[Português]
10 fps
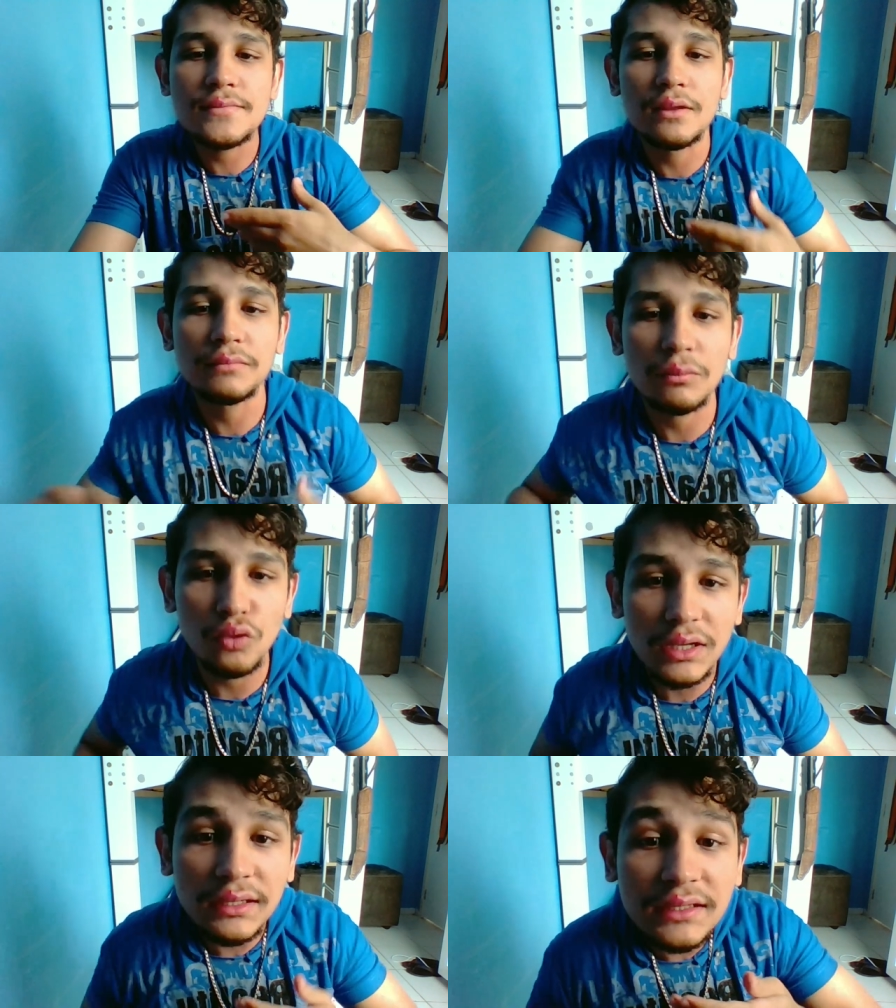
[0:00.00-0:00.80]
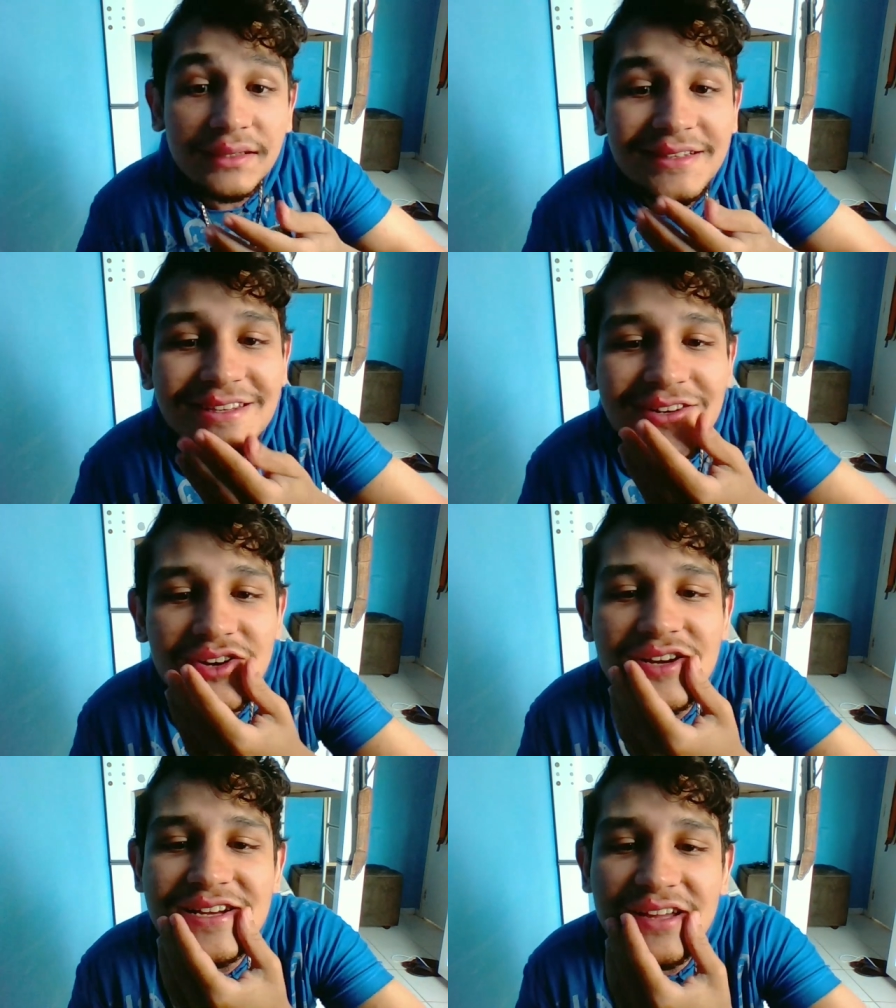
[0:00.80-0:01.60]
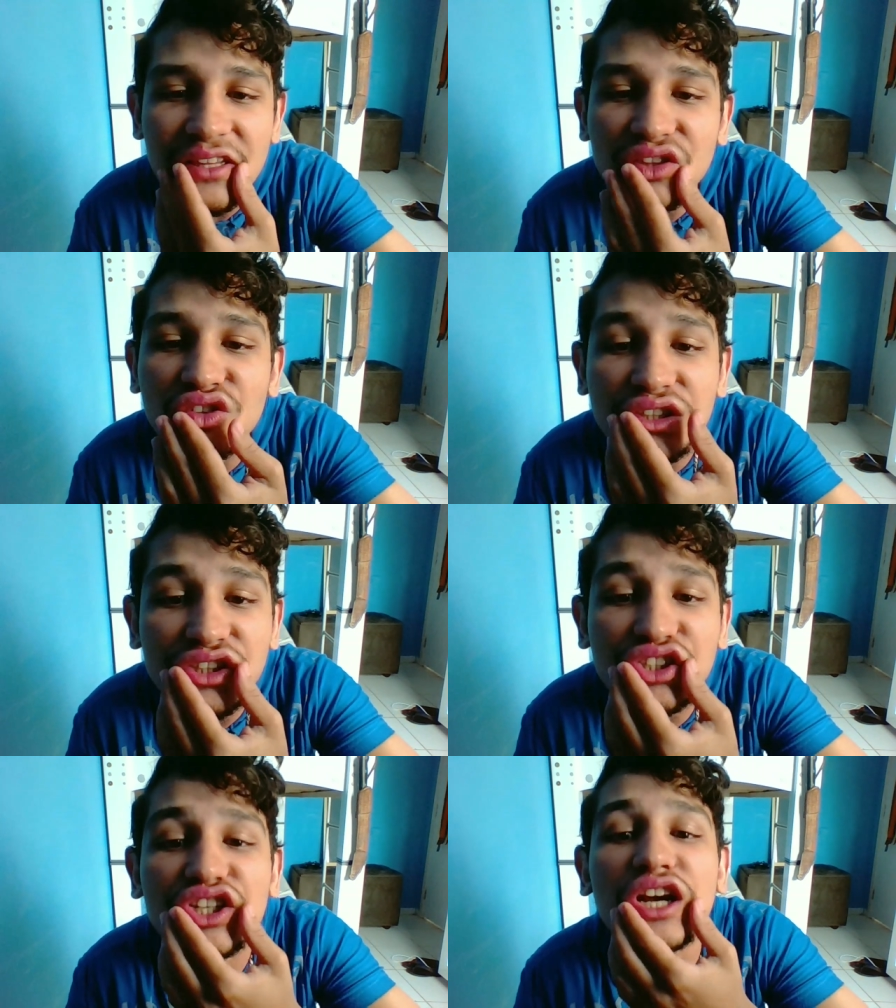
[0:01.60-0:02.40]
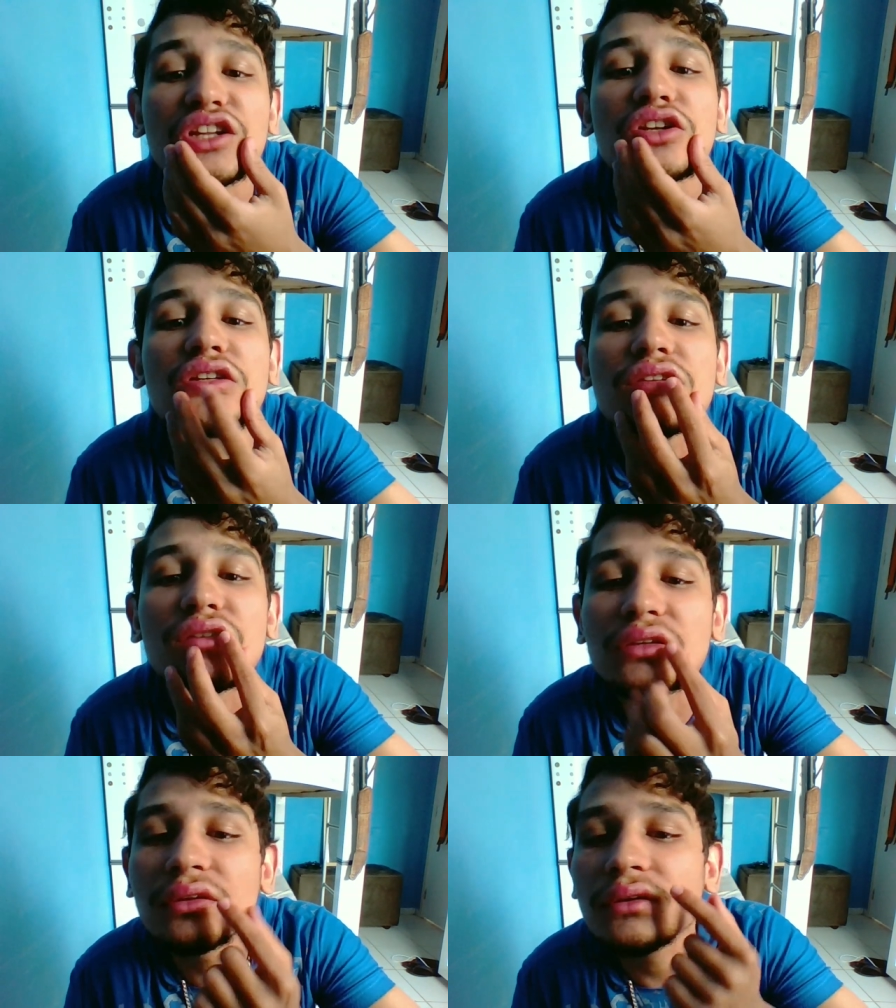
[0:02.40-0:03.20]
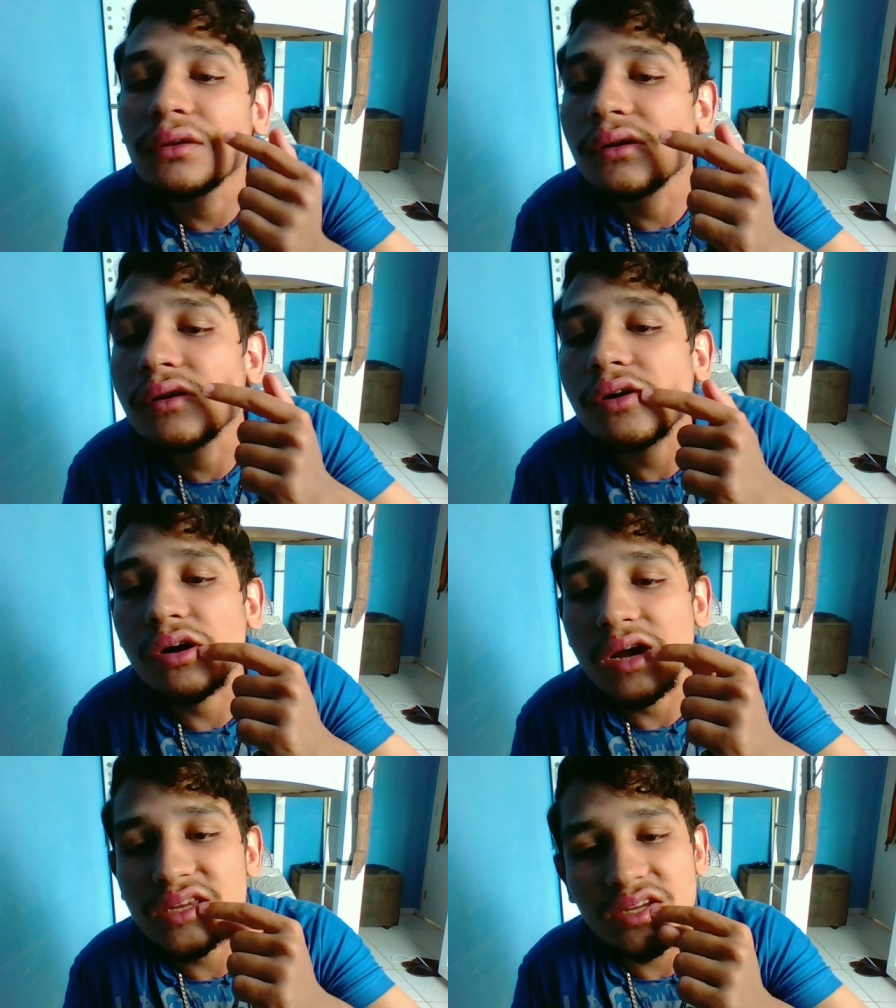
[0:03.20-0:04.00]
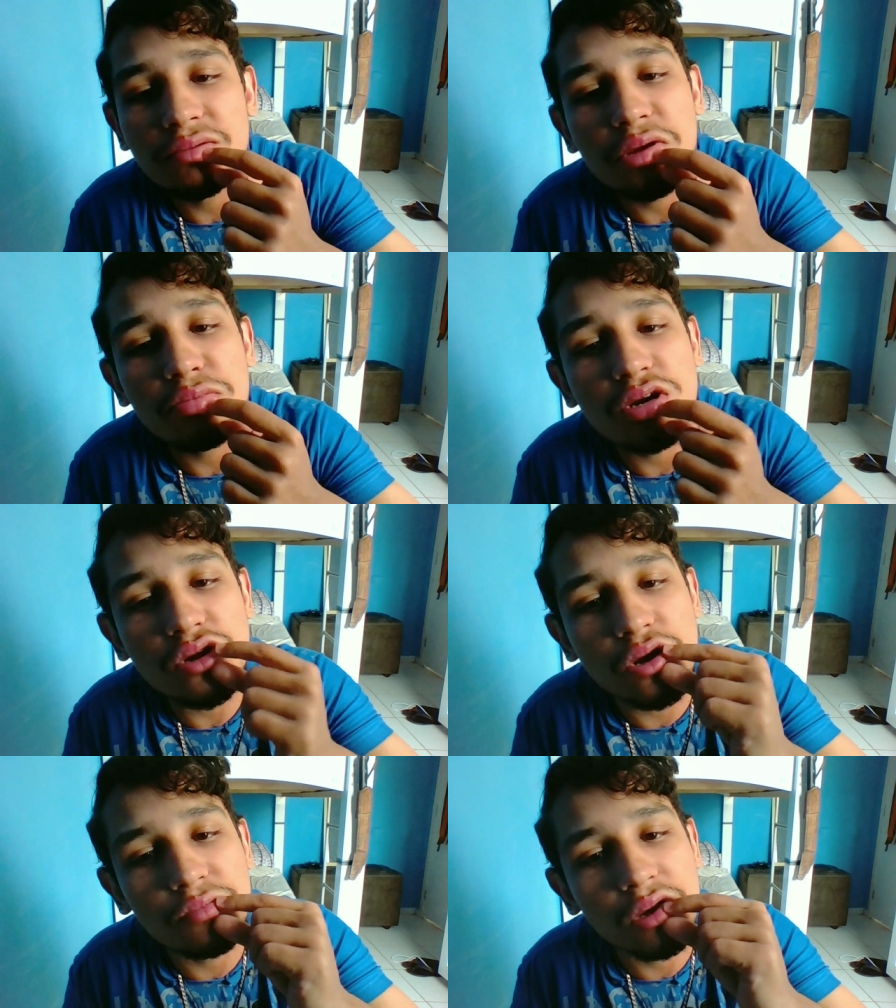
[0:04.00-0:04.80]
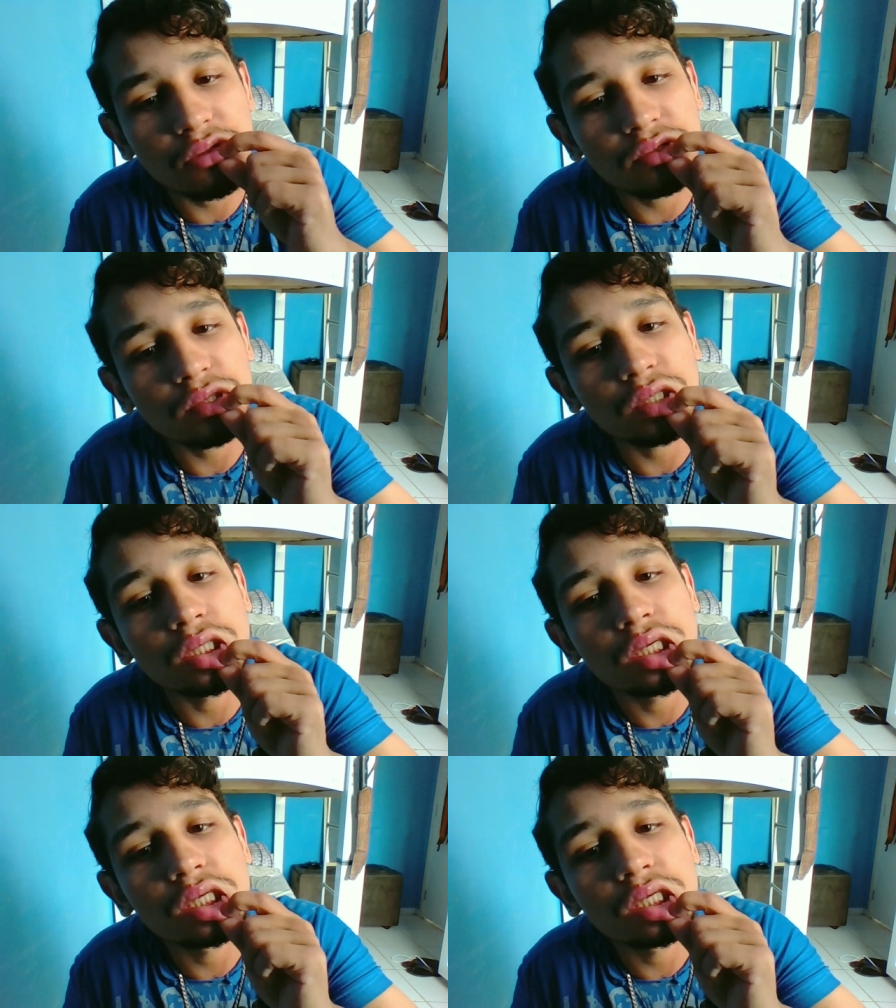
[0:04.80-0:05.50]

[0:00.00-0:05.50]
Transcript: Minha boca linda aqui, ó. Toda inchada. Ó, essa aqui é minha boca normal, tá vendo?